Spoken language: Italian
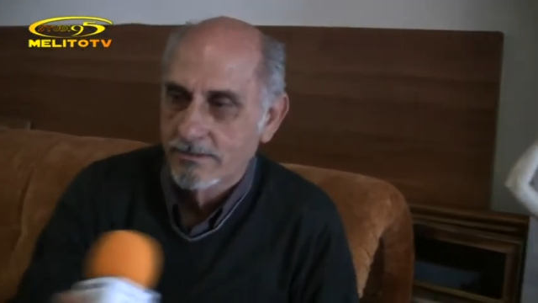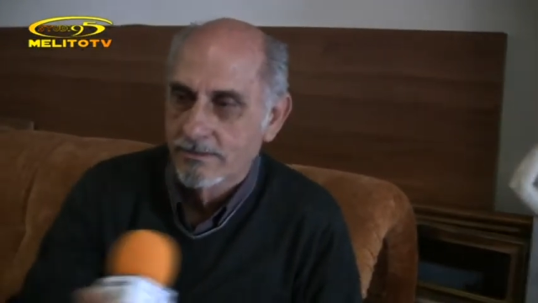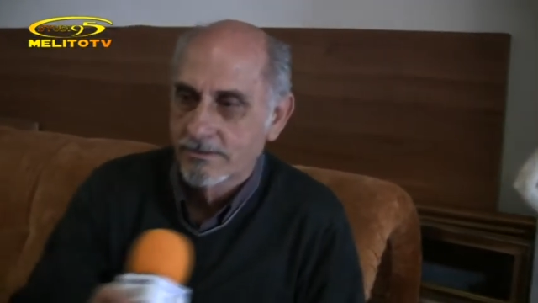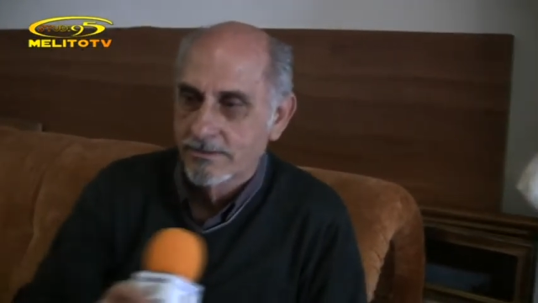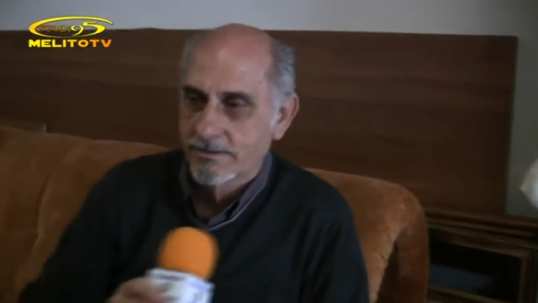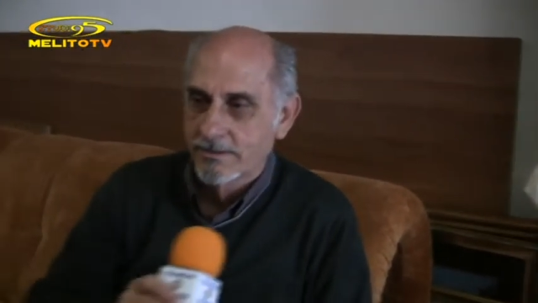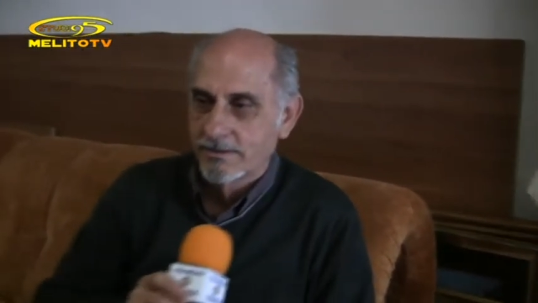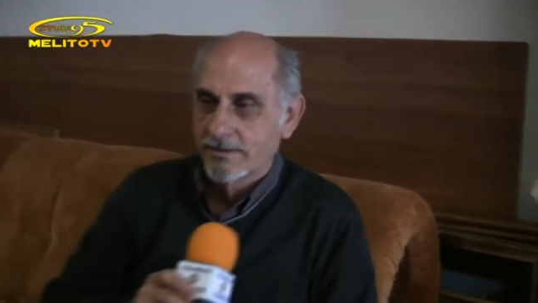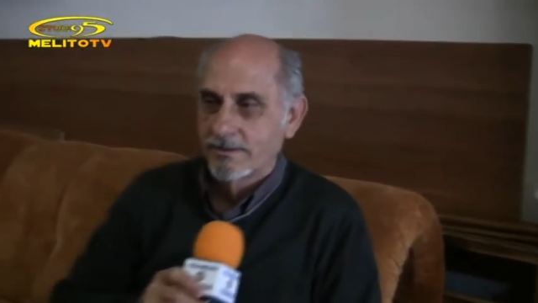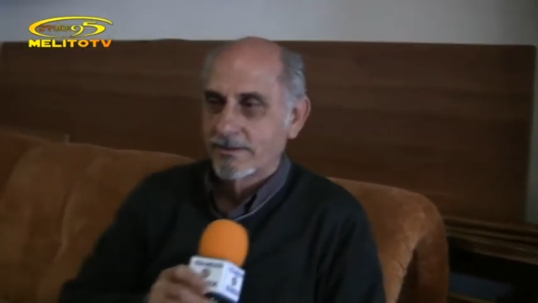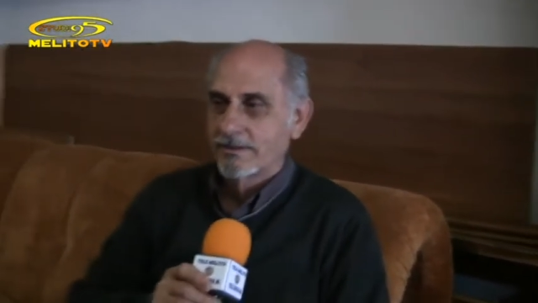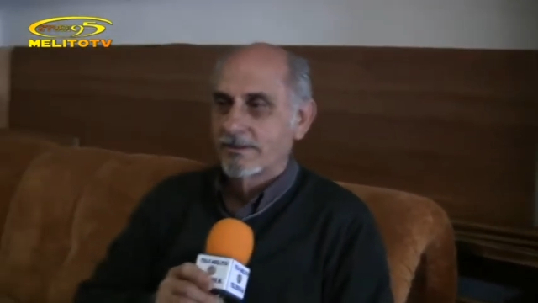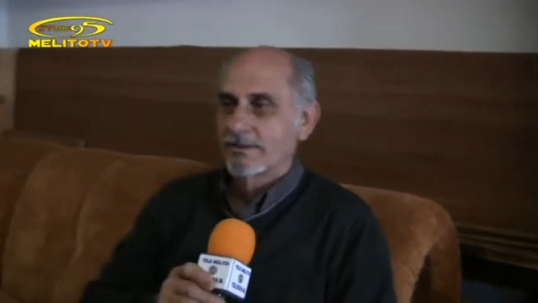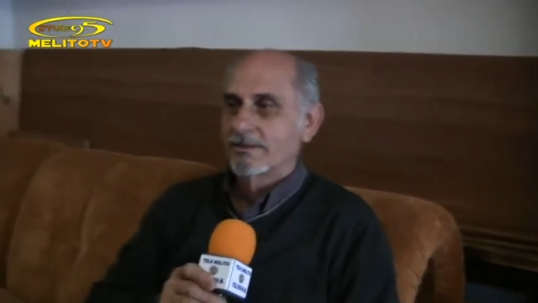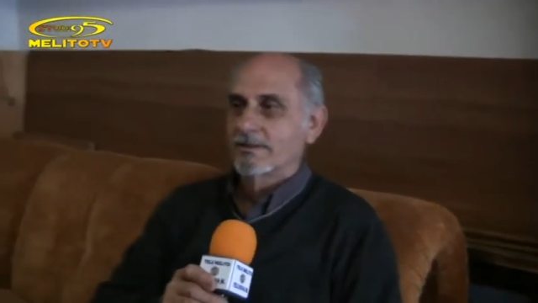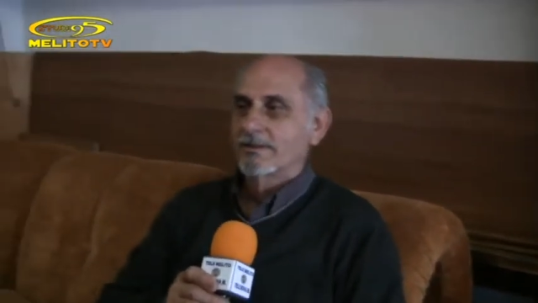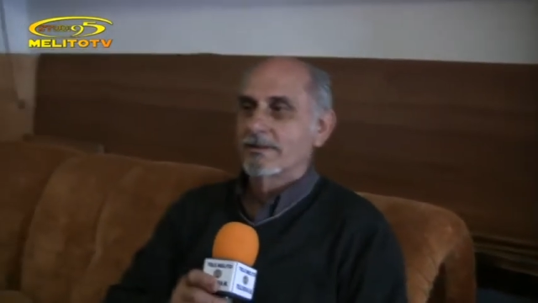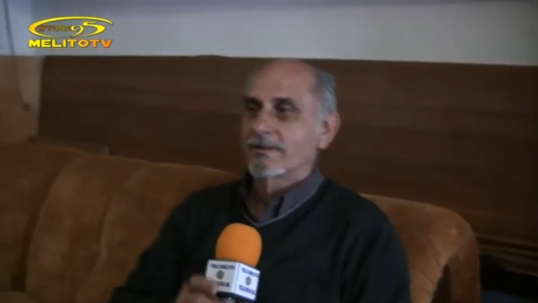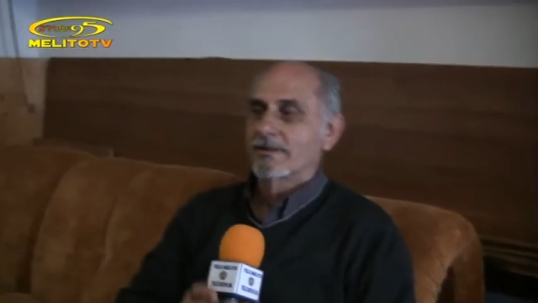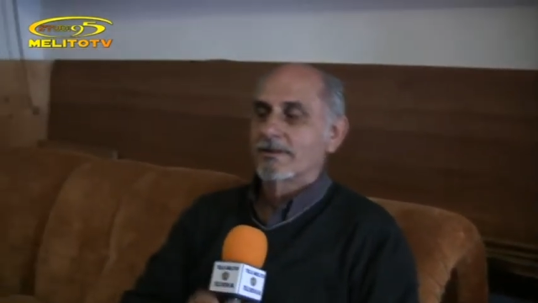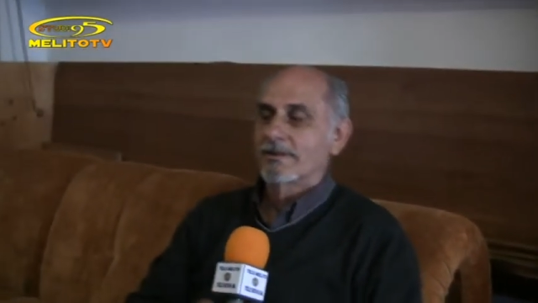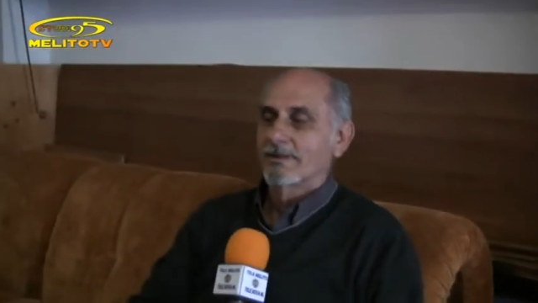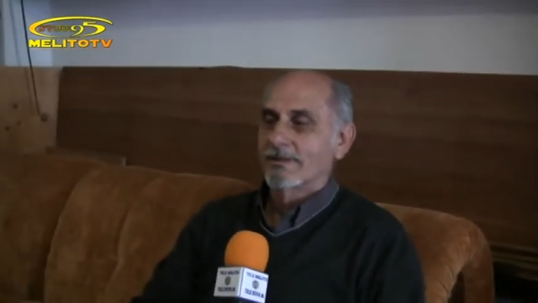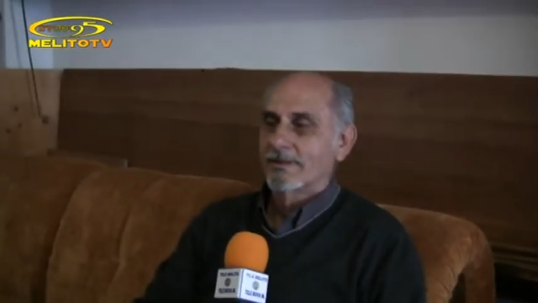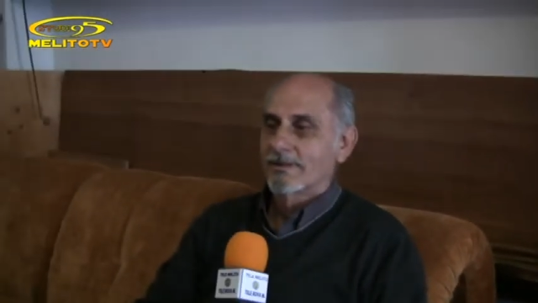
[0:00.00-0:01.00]
Sì,
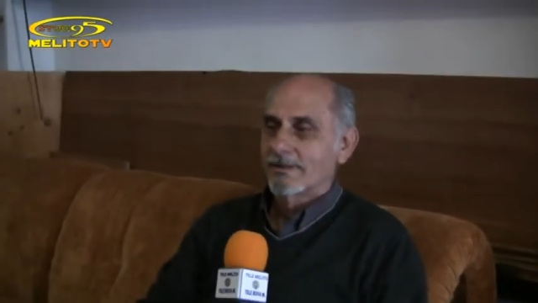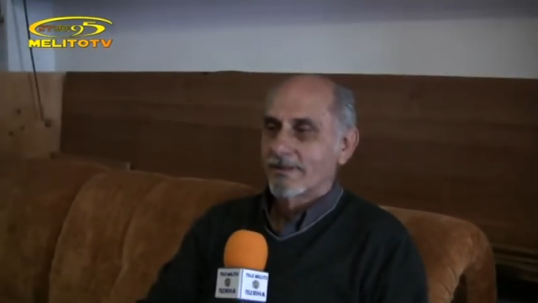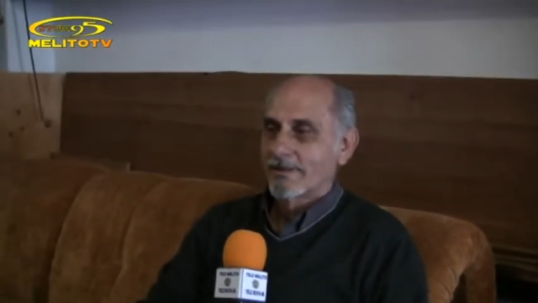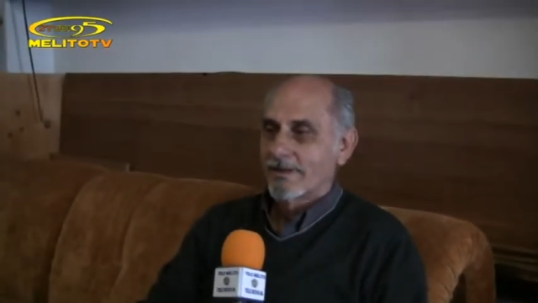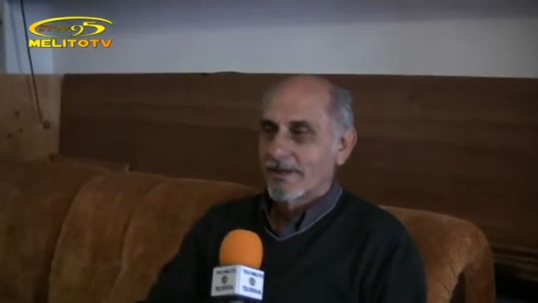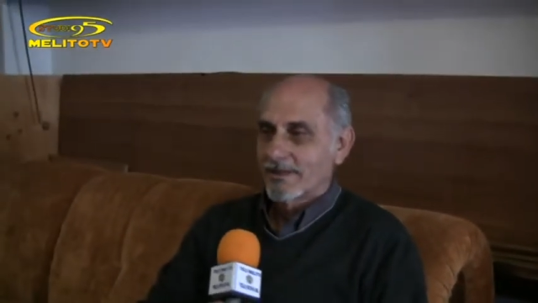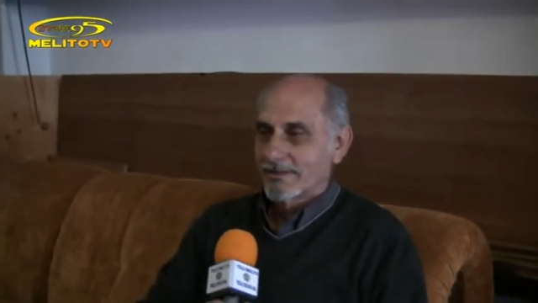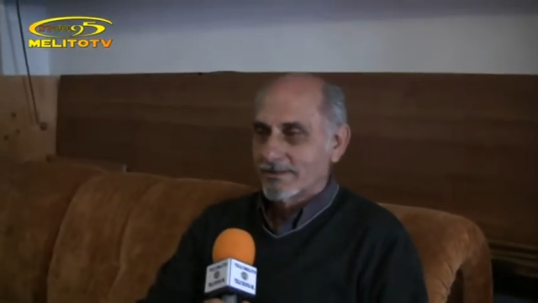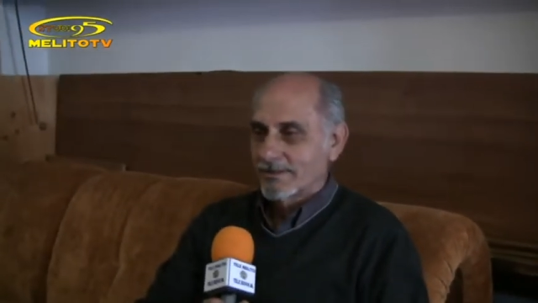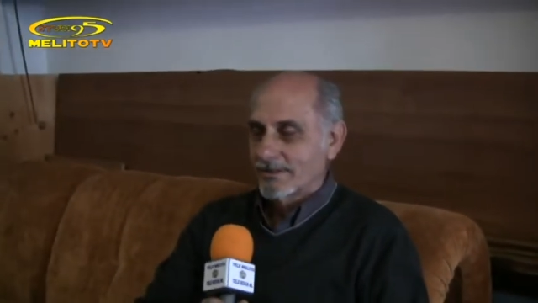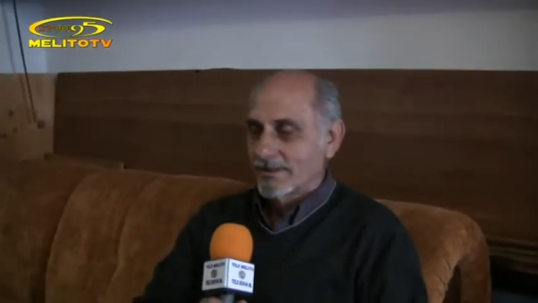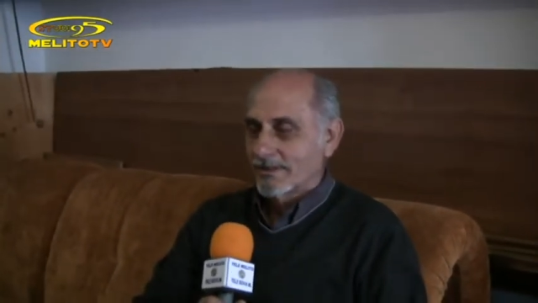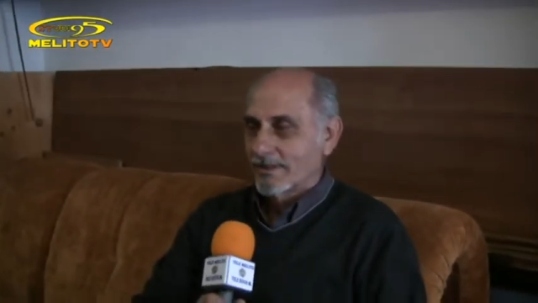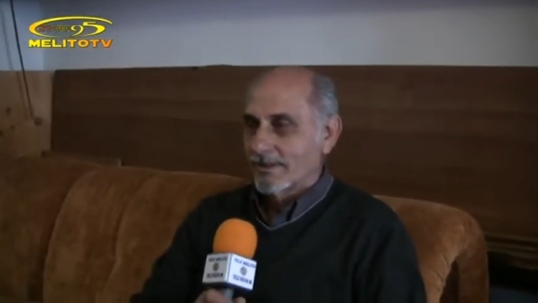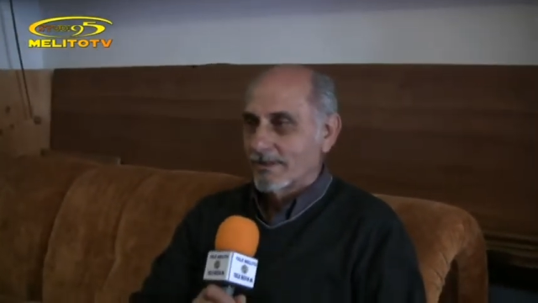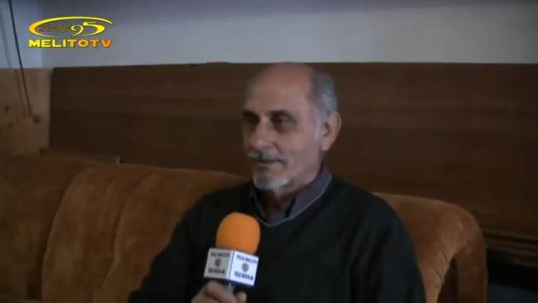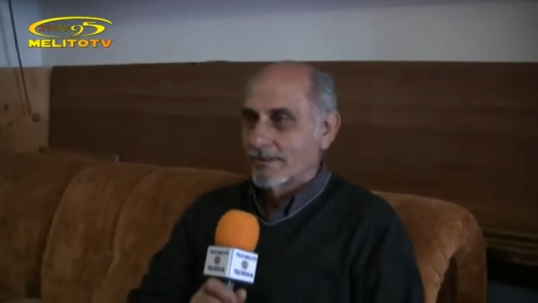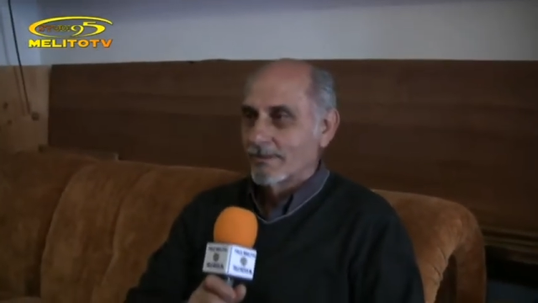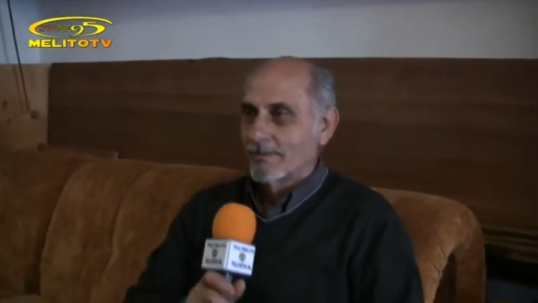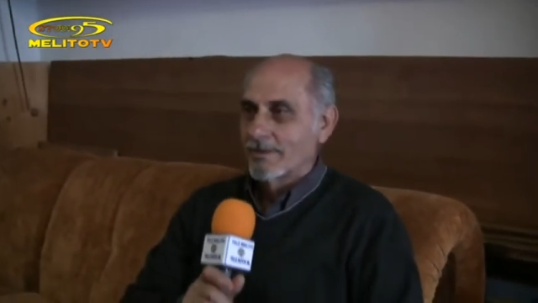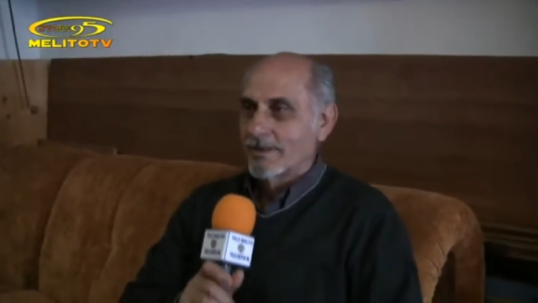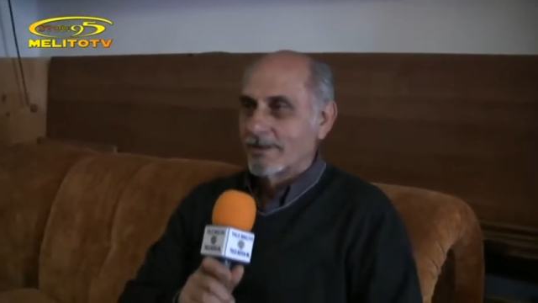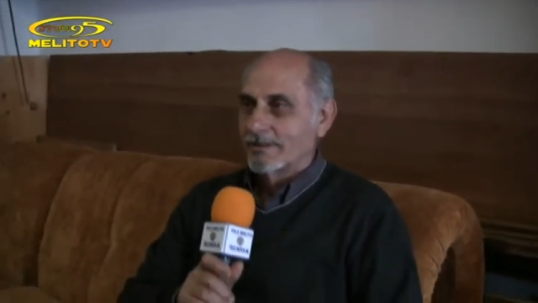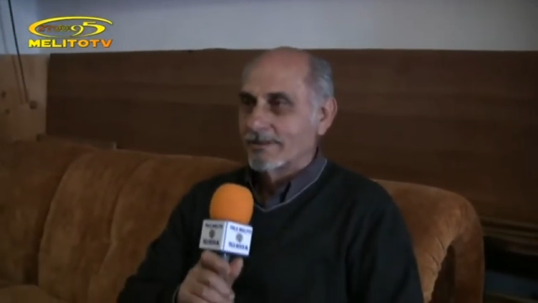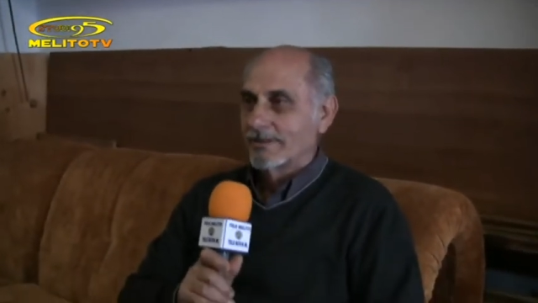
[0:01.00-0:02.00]
eh, grazie della
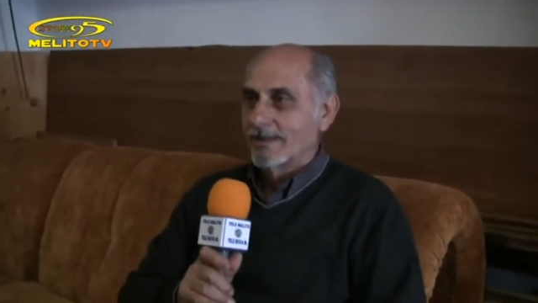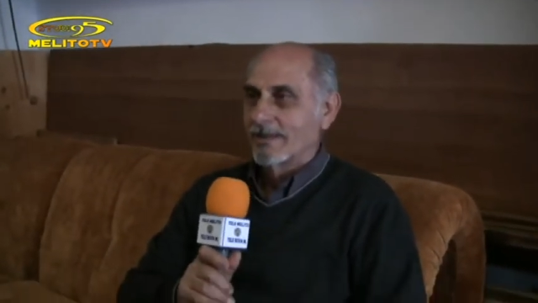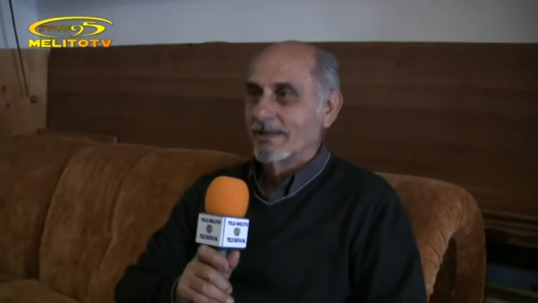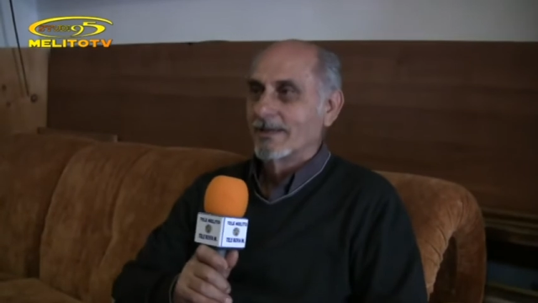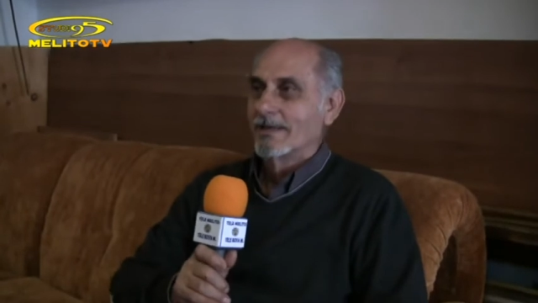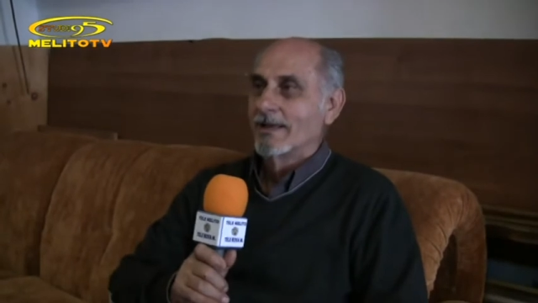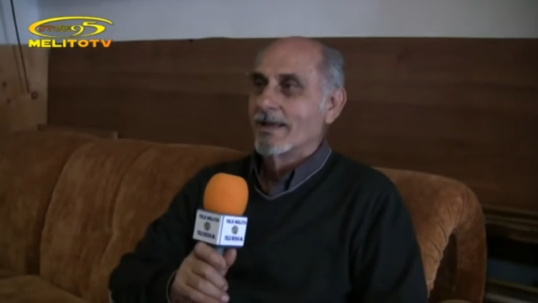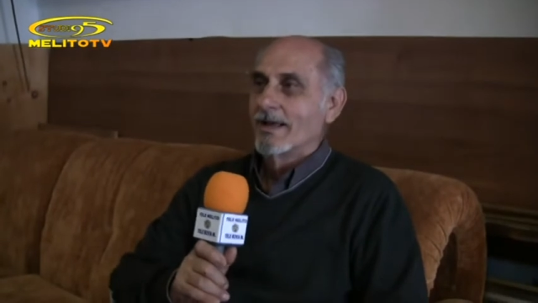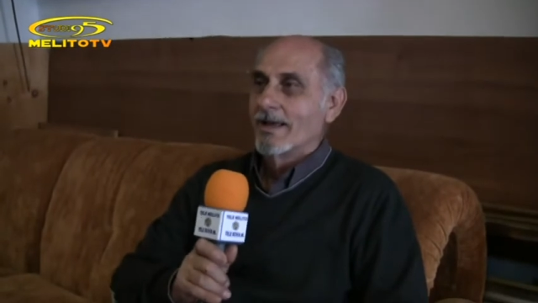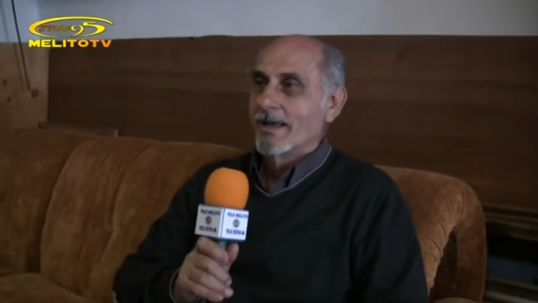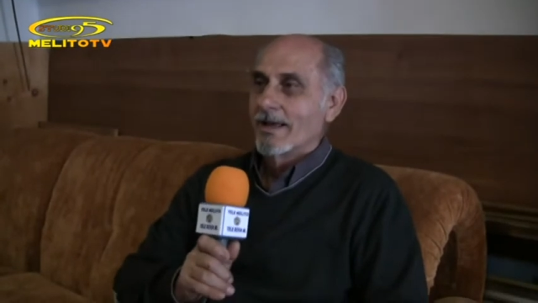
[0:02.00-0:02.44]
domanda.